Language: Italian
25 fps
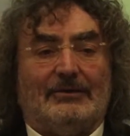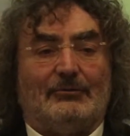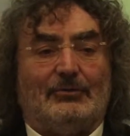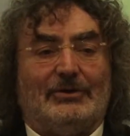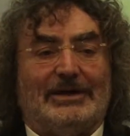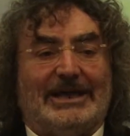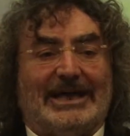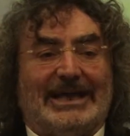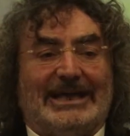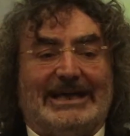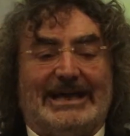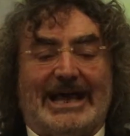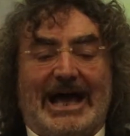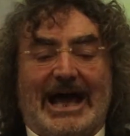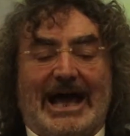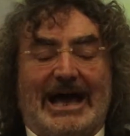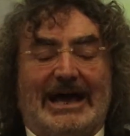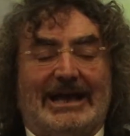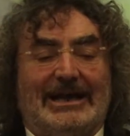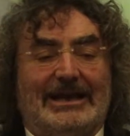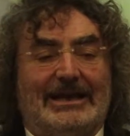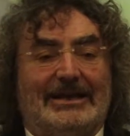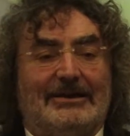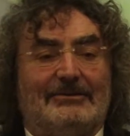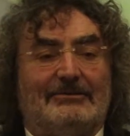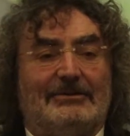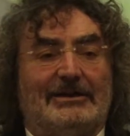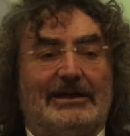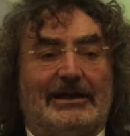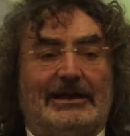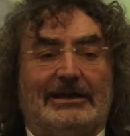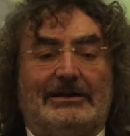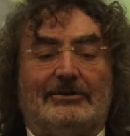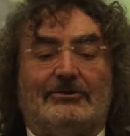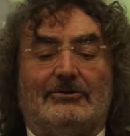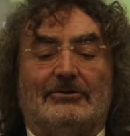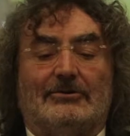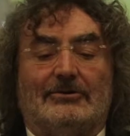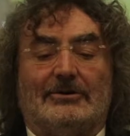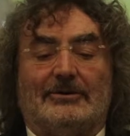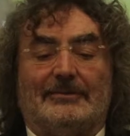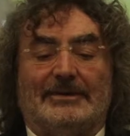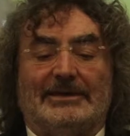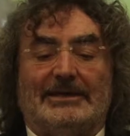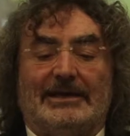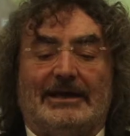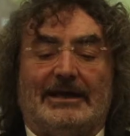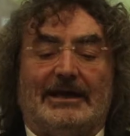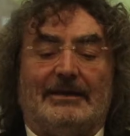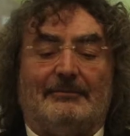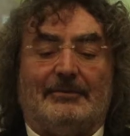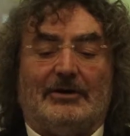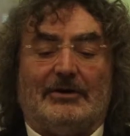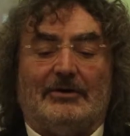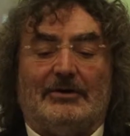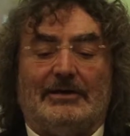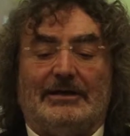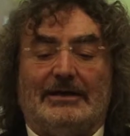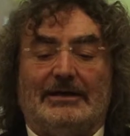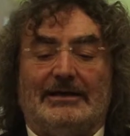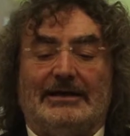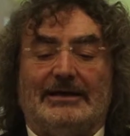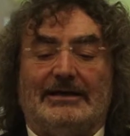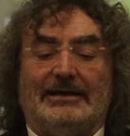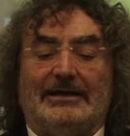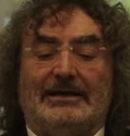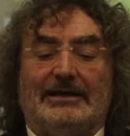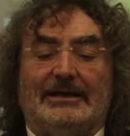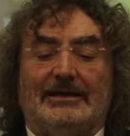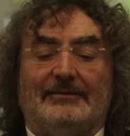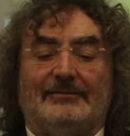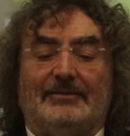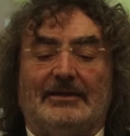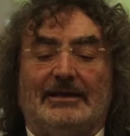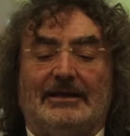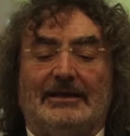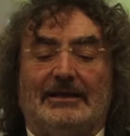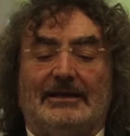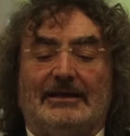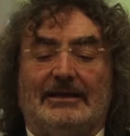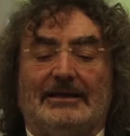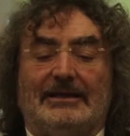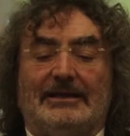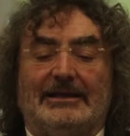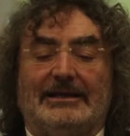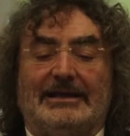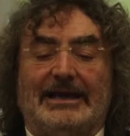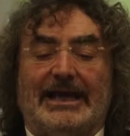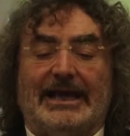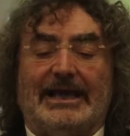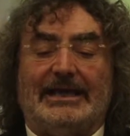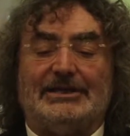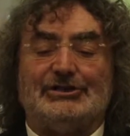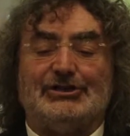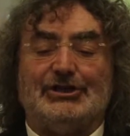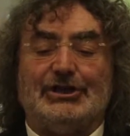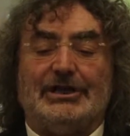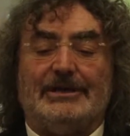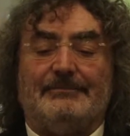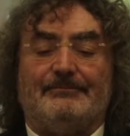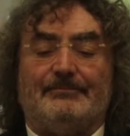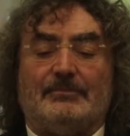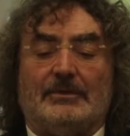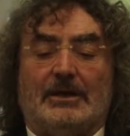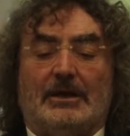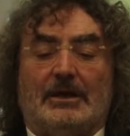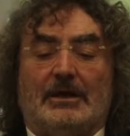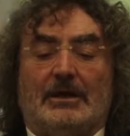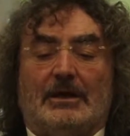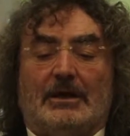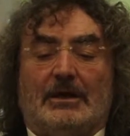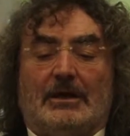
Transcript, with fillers: un crinale, un crinò come direbbero i, i, i, i greci.